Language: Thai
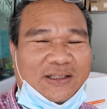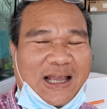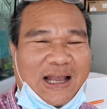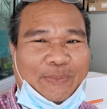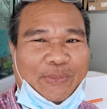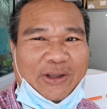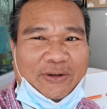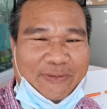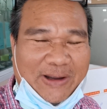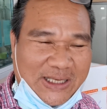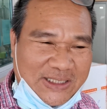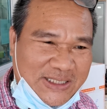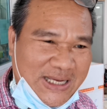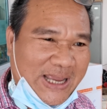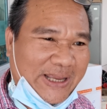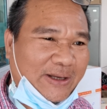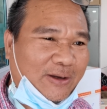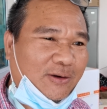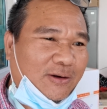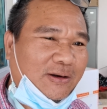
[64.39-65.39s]
ถ้าไม่ไว้ใจ
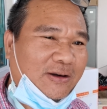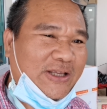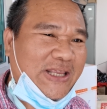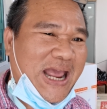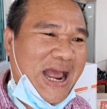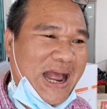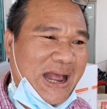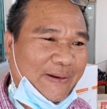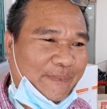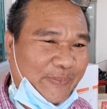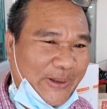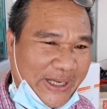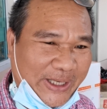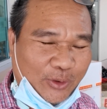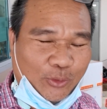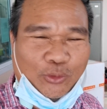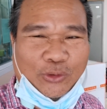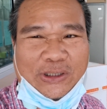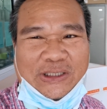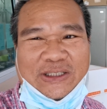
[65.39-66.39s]
ก็อย่าไป
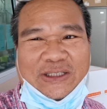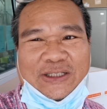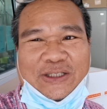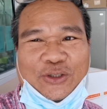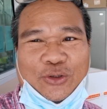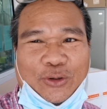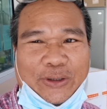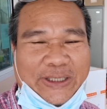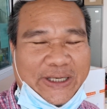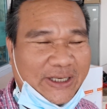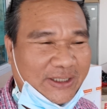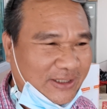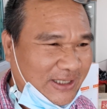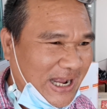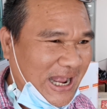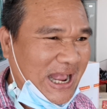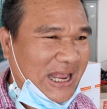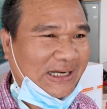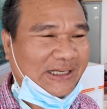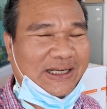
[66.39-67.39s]
โอนเงินโดยเด็ด
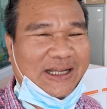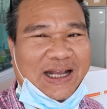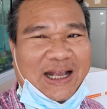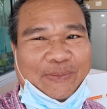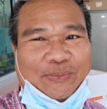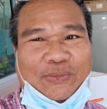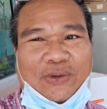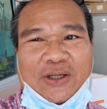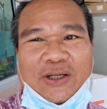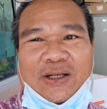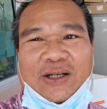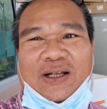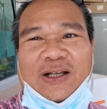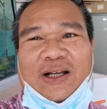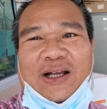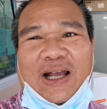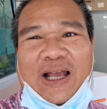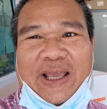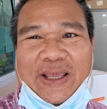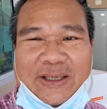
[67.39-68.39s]
ขาดนะครับ
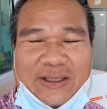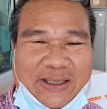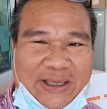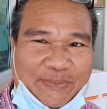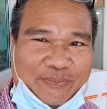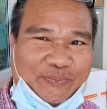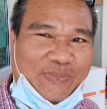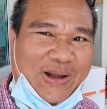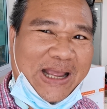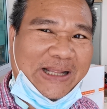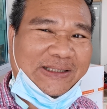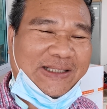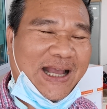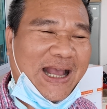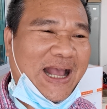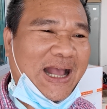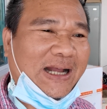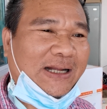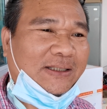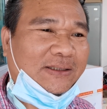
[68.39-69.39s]
ให้เก็บปลาย
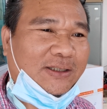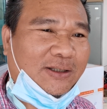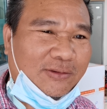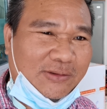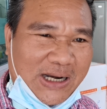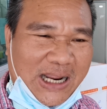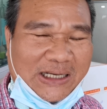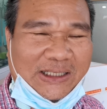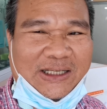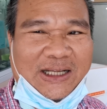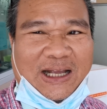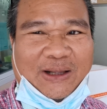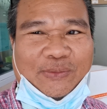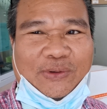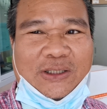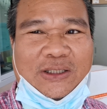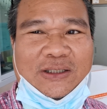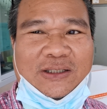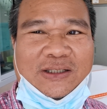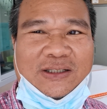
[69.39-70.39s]
ทางเท่านั้นนะครับ
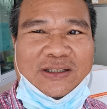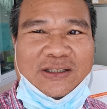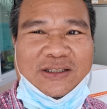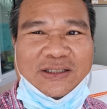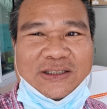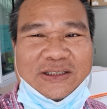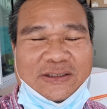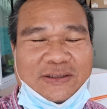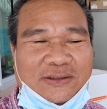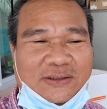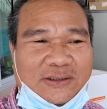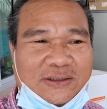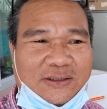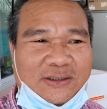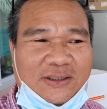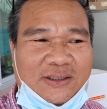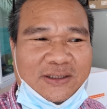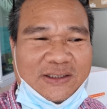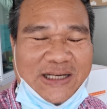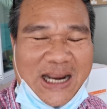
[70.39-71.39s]
หรือ
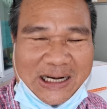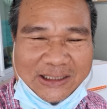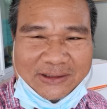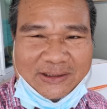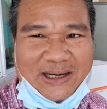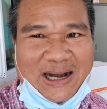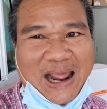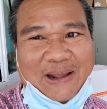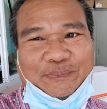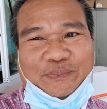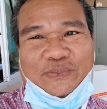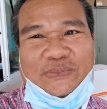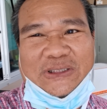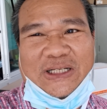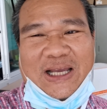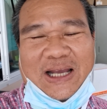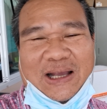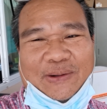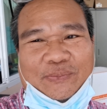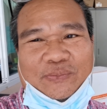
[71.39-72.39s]
นัดรับ
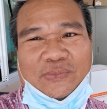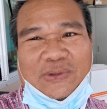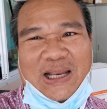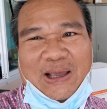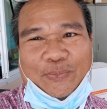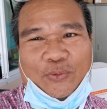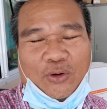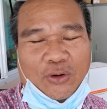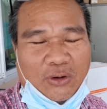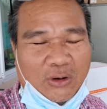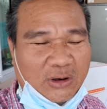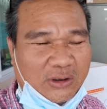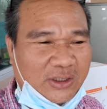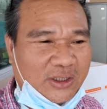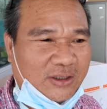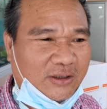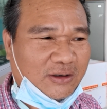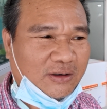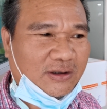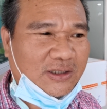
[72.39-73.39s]
นะครับ รับของ
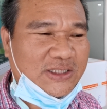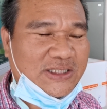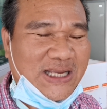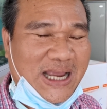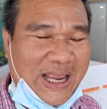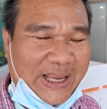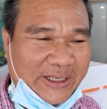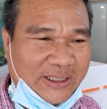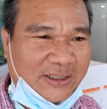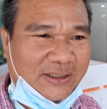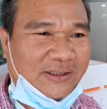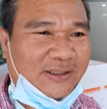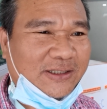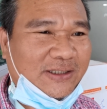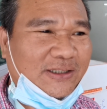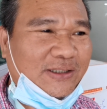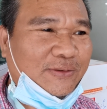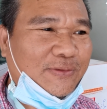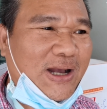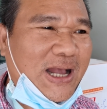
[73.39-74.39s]
แล้วก็จ่ายเงินห
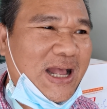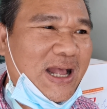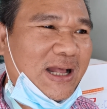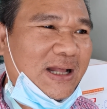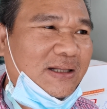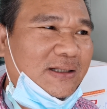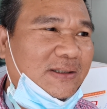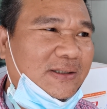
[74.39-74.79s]
รือว่า